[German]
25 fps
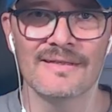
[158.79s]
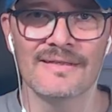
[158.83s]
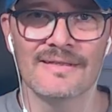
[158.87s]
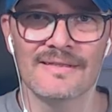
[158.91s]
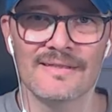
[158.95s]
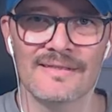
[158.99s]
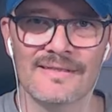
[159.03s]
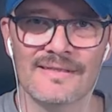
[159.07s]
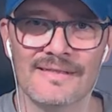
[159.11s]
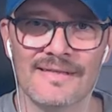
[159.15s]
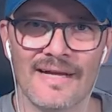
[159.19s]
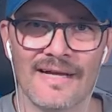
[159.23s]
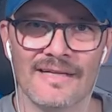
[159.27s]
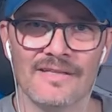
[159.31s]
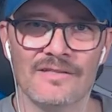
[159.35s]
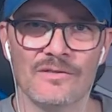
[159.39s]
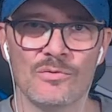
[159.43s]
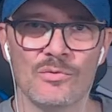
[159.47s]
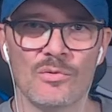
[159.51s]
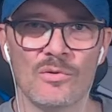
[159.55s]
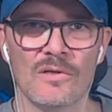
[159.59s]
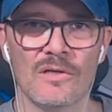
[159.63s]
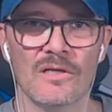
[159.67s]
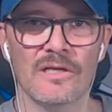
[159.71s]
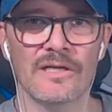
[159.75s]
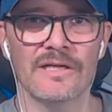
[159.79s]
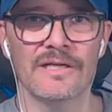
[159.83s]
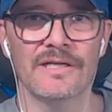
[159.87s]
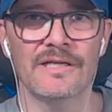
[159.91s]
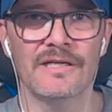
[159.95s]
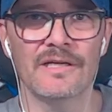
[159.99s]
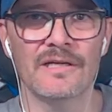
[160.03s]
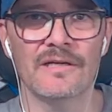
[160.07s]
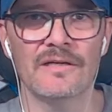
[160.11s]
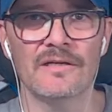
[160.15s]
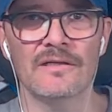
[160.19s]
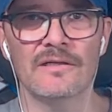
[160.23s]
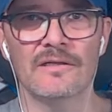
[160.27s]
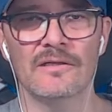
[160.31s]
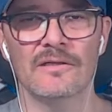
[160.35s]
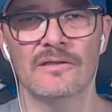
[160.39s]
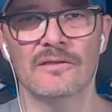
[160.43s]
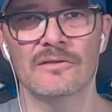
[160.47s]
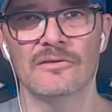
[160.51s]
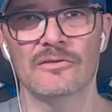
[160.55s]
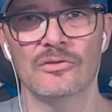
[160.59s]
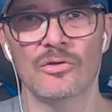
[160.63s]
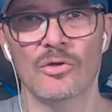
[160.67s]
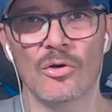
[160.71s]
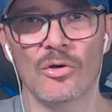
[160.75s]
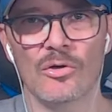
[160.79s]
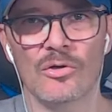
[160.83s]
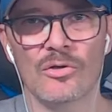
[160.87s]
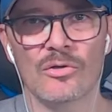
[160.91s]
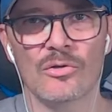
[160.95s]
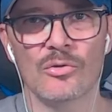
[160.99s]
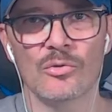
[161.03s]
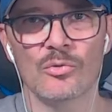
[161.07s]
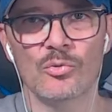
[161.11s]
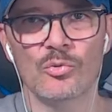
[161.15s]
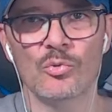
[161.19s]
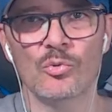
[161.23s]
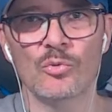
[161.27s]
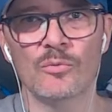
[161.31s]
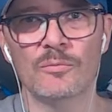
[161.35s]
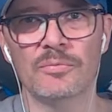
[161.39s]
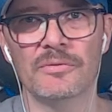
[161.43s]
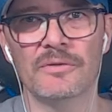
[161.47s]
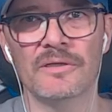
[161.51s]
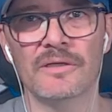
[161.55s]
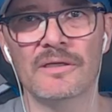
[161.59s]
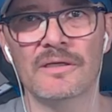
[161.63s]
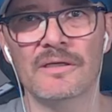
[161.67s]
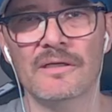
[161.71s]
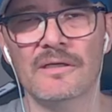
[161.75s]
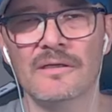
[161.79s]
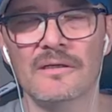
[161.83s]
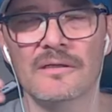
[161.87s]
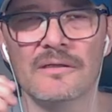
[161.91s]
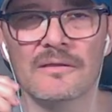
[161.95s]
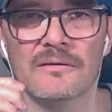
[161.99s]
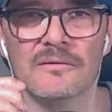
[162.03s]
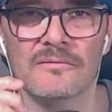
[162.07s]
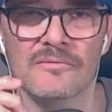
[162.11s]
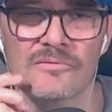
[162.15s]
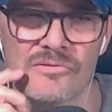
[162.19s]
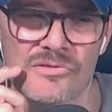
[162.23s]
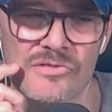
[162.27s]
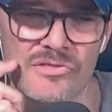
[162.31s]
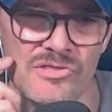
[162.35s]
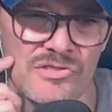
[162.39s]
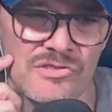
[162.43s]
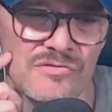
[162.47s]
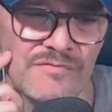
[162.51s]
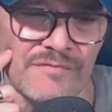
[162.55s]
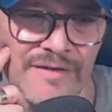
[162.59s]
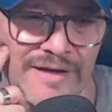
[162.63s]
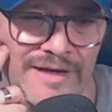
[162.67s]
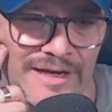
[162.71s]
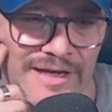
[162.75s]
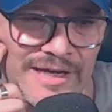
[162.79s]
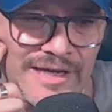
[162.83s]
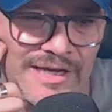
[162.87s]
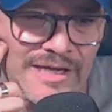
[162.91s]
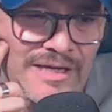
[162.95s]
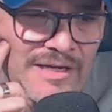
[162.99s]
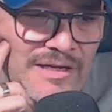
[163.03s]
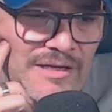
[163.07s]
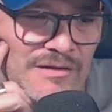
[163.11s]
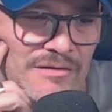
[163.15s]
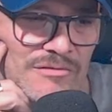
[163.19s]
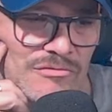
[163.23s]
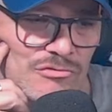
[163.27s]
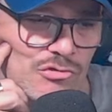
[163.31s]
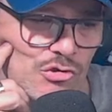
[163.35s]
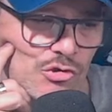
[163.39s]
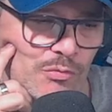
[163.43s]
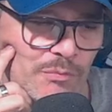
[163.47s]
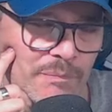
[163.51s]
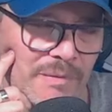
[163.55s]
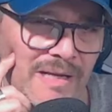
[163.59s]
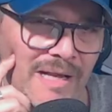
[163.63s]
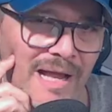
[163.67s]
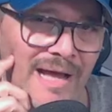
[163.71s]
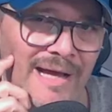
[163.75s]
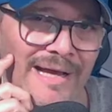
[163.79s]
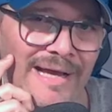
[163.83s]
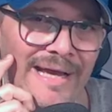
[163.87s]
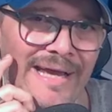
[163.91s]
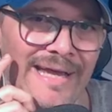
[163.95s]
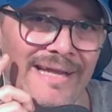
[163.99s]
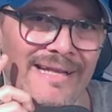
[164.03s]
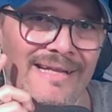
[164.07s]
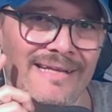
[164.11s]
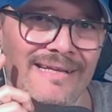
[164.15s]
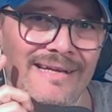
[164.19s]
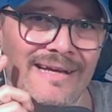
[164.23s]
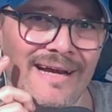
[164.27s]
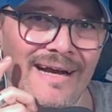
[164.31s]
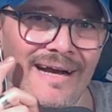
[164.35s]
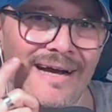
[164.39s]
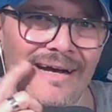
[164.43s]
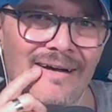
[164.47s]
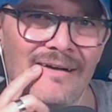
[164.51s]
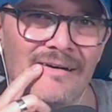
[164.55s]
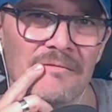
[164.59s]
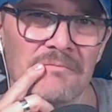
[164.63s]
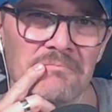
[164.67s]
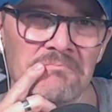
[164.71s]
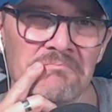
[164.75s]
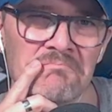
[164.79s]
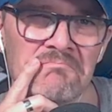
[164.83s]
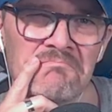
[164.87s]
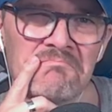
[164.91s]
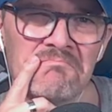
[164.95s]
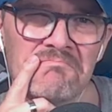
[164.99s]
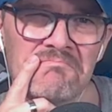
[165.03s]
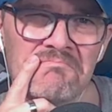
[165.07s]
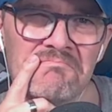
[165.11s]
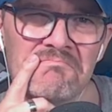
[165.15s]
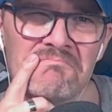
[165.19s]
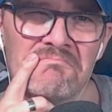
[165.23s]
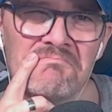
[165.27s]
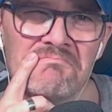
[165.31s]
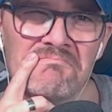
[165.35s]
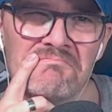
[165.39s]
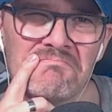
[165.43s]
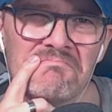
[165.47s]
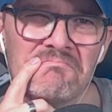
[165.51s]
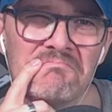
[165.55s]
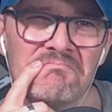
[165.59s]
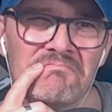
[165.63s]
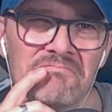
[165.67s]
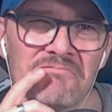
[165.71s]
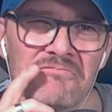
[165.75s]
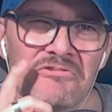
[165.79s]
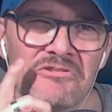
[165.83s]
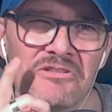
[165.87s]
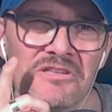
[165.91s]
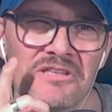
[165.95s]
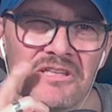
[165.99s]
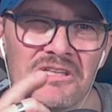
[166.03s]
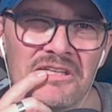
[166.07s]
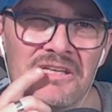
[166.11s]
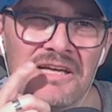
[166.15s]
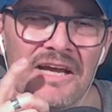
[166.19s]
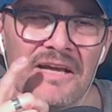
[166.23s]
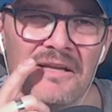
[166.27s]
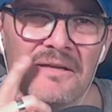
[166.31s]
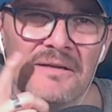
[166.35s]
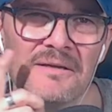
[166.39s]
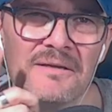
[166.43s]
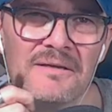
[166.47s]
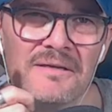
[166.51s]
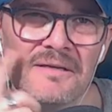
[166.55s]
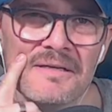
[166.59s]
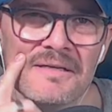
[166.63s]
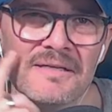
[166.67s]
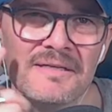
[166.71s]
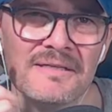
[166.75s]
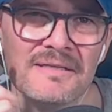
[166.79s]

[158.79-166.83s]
natürlich äh, noch über zwei Spieler reden, ja, hm, für die eine